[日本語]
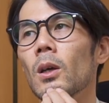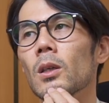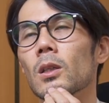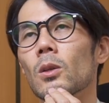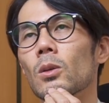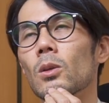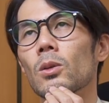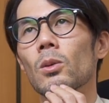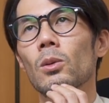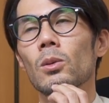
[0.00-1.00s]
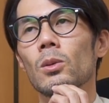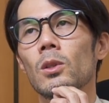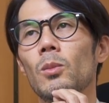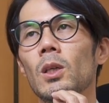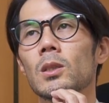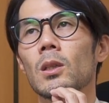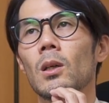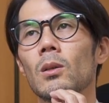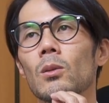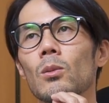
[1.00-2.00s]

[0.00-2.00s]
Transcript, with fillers: 言った時の陽のイメージが